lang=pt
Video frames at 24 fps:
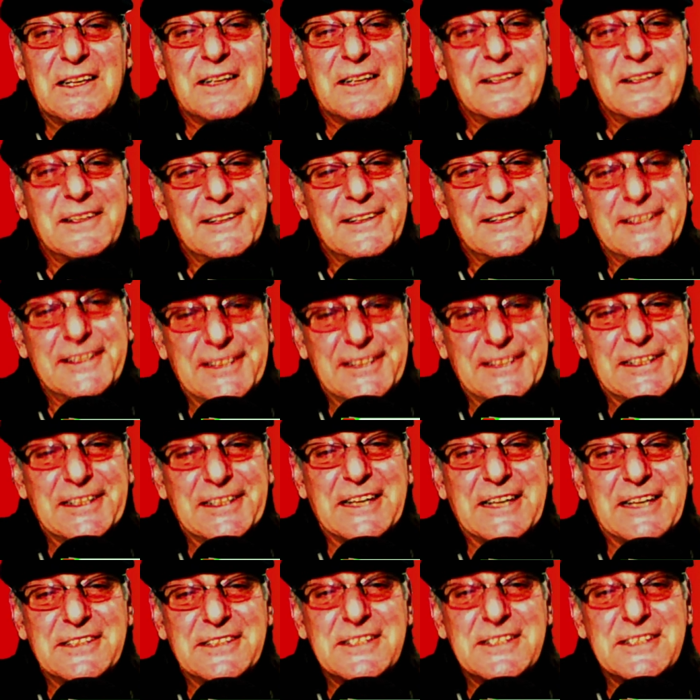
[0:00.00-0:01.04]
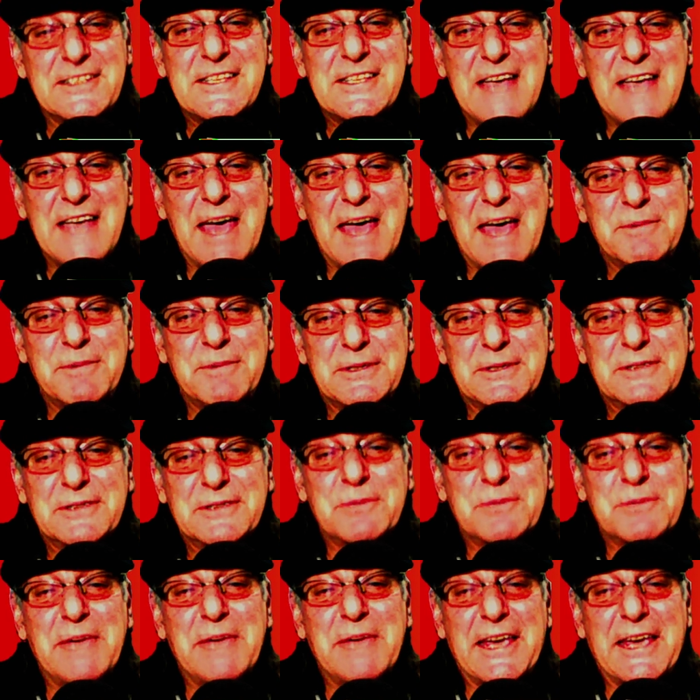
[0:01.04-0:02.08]
Né? É, a gente sabe
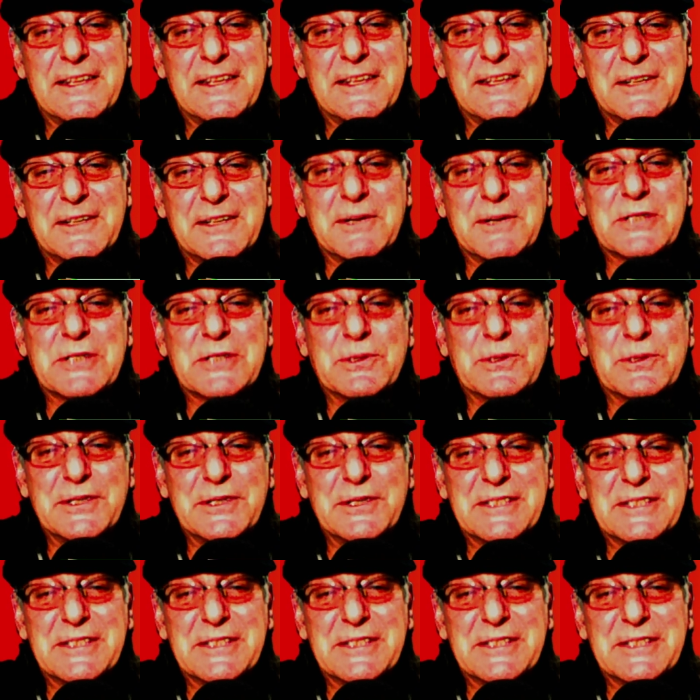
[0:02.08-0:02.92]
como é que estão as coisas.